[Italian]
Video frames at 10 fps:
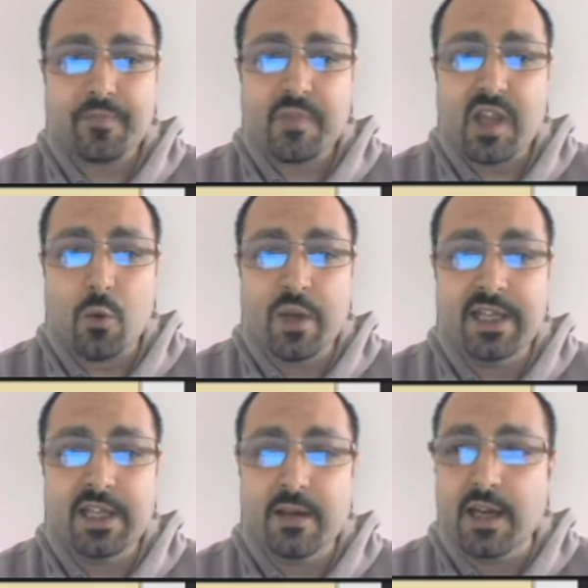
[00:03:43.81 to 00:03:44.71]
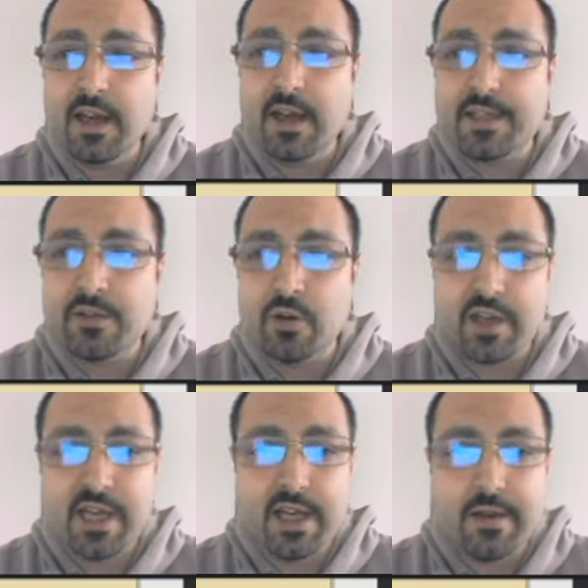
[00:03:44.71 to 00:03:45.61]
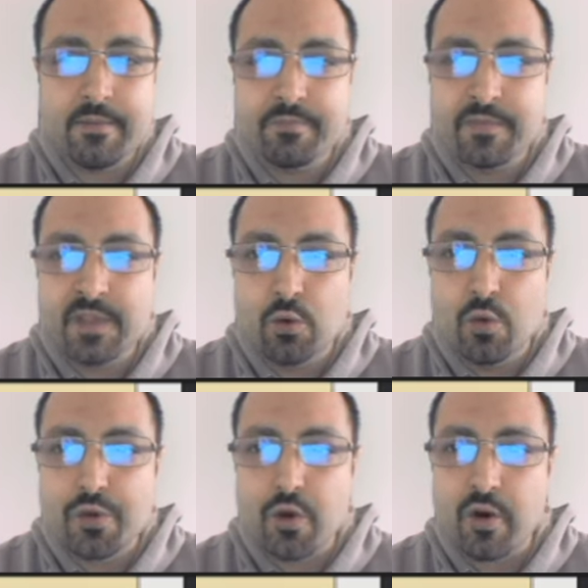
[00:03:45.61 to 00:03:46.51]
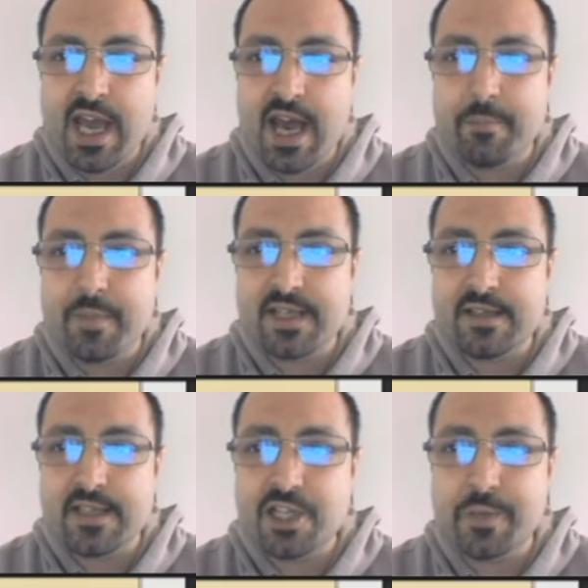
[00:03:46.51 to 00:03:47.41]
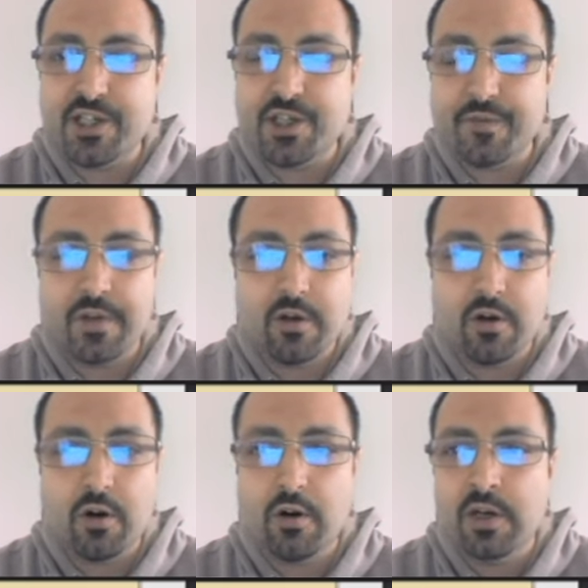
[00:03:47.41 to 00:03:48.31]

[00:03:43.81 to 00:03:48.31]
Quindi, essendo che mh, mm, l'uso è abbastanza specifico,